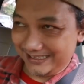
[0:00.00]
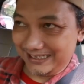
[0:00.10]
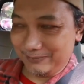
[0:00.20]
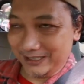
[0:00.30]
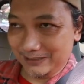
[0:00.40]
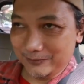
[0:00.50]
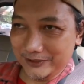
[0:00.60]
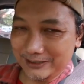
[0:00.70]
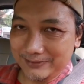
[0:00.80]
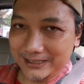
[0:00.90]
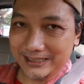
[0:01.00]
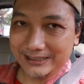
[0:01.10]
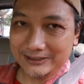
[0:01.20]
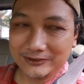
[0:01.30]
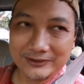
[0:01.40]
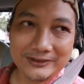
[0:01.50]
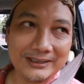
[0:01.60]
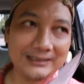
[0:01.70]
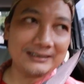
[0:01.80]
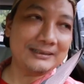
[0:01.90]
cara menabung yang benar itu
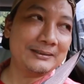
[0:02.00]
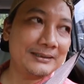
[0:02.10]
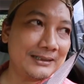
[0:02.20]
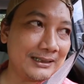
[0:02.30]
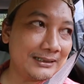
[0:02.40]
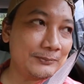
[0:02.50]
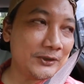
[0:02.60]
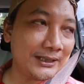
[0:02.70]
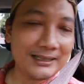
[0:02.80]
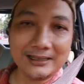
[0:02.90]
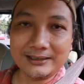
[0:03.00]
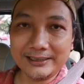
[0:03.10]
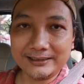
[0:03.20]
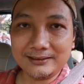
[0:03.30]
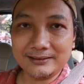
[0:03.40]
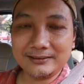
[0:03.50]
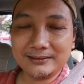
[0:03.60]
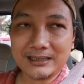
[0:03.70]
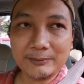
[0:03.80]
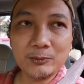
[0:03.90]
uh, anda punya target
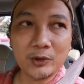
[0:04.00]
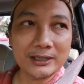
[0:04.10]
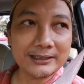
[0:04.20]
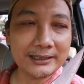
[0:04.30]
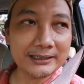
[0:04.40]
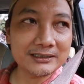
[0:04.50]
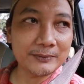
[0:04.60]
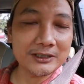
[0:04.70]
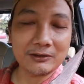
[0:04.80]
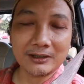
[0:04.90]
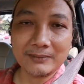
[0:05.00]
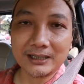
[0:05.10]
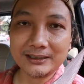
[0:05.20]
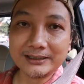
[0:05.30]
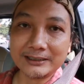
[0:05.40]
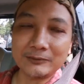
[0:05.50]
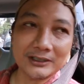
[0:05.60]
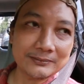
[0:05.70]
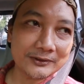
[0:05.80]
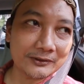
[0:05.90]
tapi bukan target seperti orang marketing
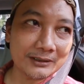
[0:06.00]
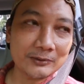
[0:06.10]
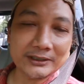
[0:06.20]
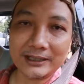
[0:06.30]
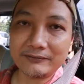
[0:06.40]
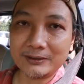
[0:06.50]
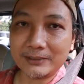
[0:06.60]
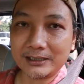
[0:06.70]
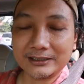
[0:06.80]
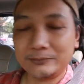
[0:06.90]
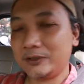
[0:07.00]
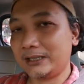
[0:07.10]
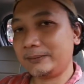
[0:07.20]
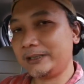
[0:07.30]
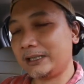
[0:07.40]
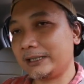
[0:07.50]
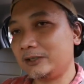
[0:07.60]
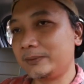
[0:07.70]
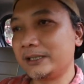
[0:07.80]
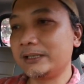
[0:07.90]
bukan seperti orang multi level marketing bukan tapi target
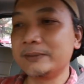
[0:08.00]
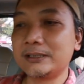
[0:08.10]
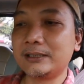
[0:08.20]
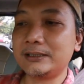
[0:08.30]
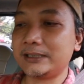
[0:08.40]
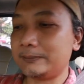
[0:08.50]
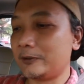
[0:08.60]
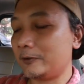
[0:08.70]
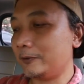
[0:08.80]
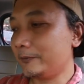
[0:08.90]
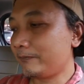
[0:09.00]
itu begini misalkan saya mau